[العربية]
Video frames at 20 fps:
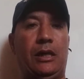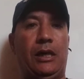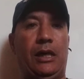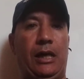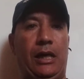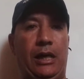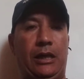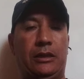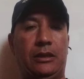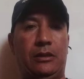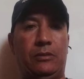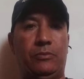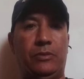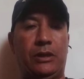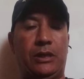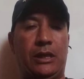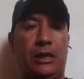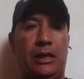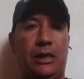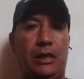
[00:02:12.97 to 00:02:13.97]
عدد
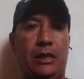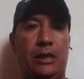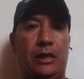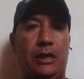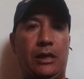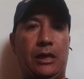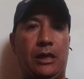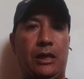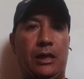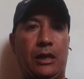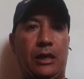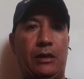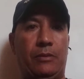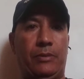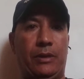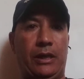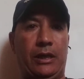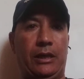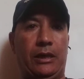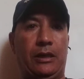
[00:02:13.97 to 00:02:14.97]
من
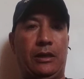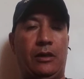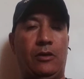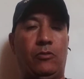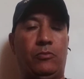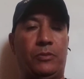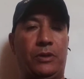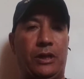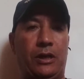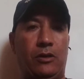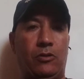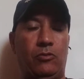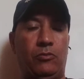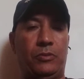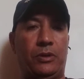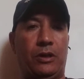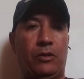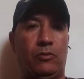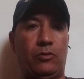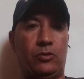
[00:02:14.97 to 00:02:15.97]
القبائل أو من أو من
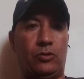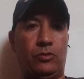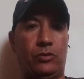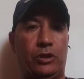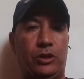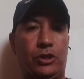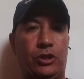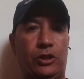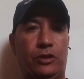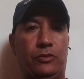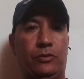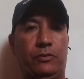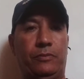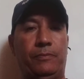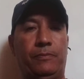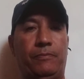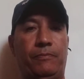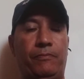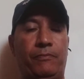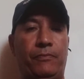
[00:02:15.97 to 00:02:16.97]
القصور إن شئتم
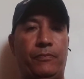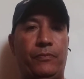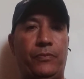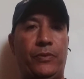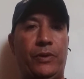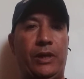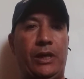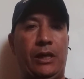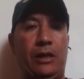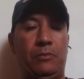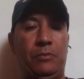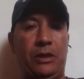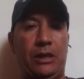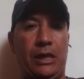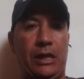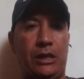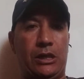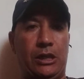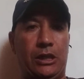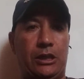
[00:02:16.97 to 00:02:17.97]
من
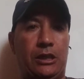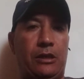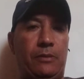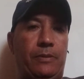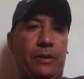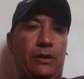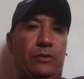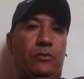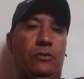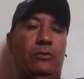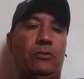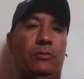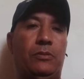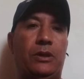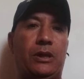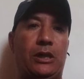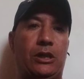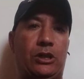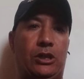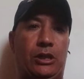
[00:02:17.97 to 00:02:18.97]
أجل التبادل
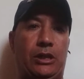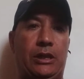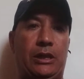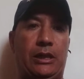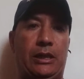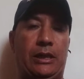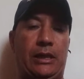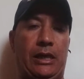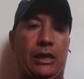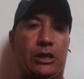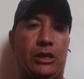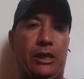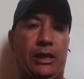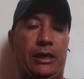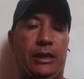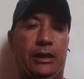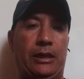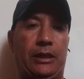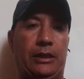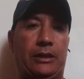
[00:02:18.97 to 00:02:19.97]
ومن أجل إنعاش
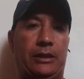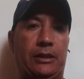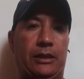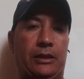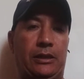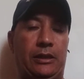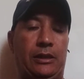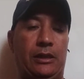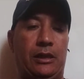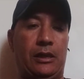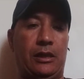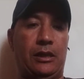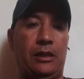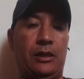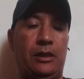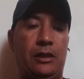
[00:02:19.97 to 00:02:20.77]
الحياة الاقتصادية